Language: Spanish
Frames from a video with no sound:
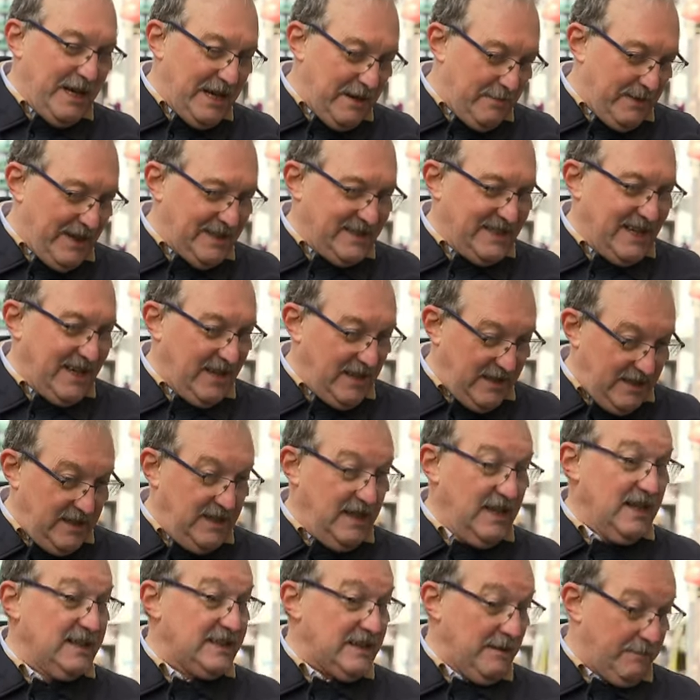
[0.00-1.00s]
pasada y en
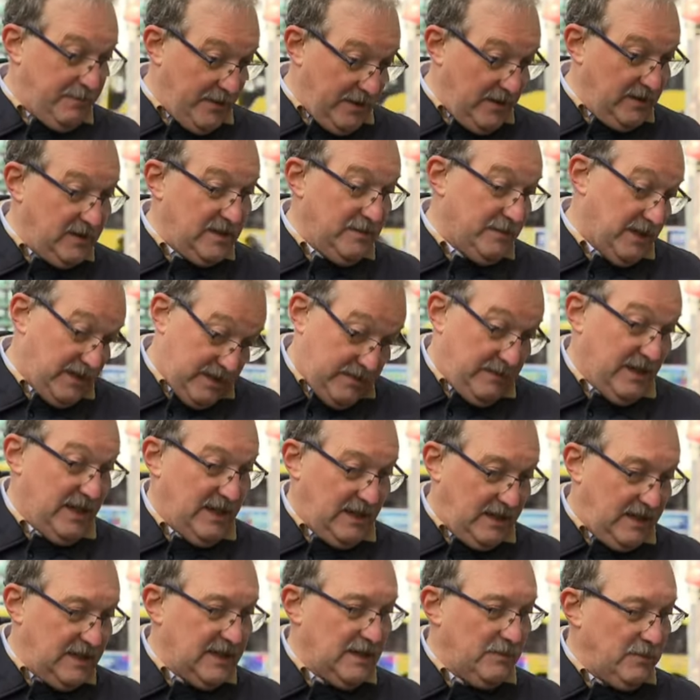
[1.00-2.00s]
esta próxima semana que
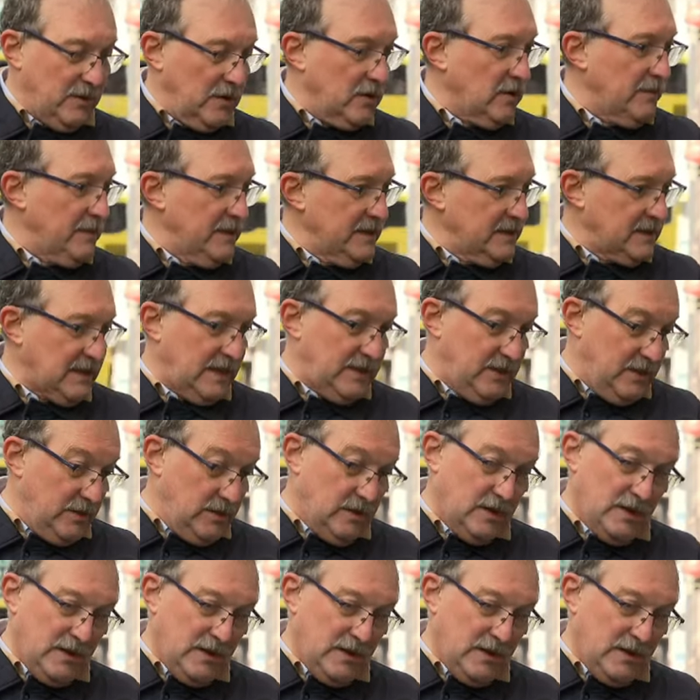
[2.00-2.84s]
estamos comenzando,